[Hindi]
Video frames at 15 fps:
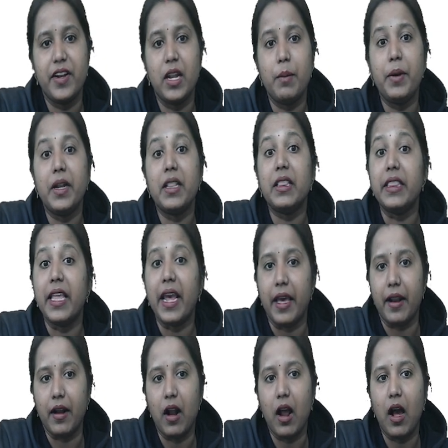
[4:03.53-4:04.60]
डेवलप्ड
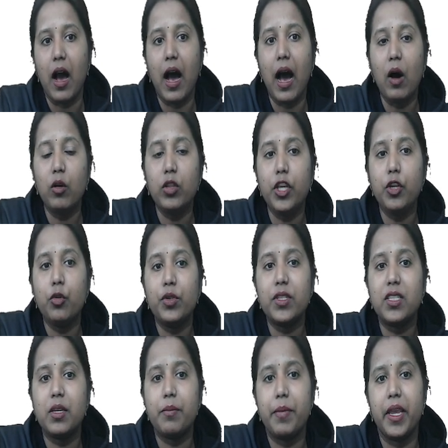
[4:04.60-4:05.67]
देयर हाउ द
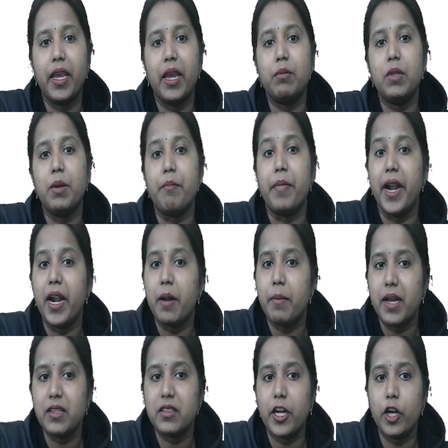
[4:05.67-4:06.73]
यूएसए बिकेम द ब्रेड
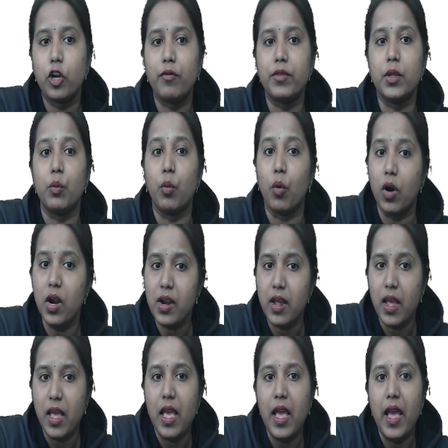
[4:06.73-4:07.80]
बास्केट ऑफ द
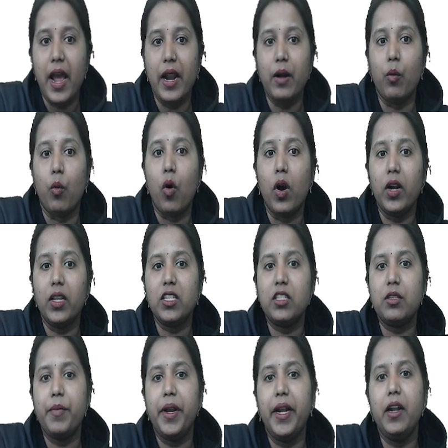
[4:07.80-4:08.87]
वर्ल्ड एंड व्हाट
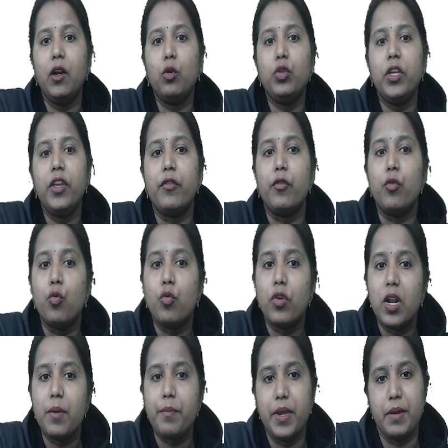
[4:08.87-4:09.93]
दिस मीन टू द
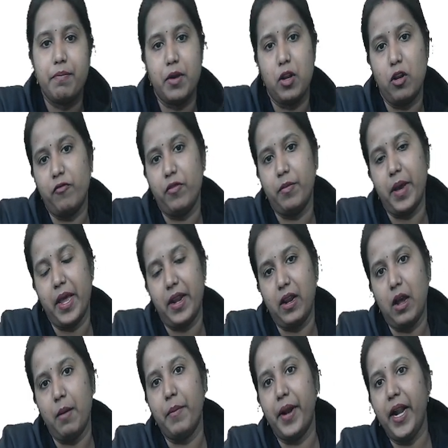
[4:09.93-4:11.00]
रूरल पीपल ऑफ
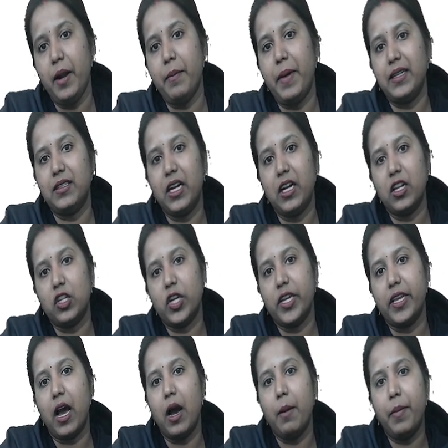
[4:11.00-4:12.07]
अमेरिका ब्रेड बास्केट अच्छा
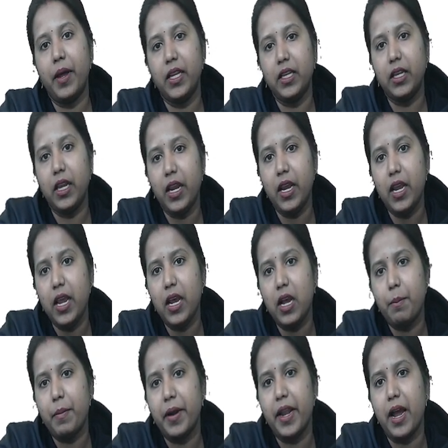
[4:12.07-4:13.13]
यहाँ पर ये
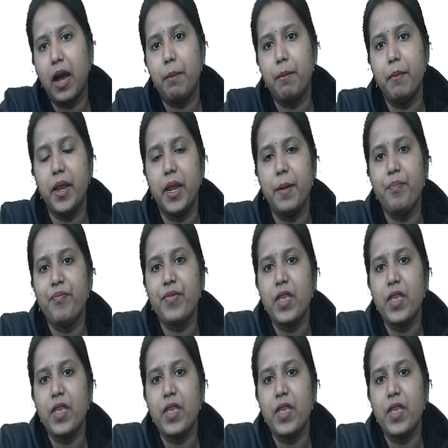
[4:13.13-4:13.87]
एक अपने आप में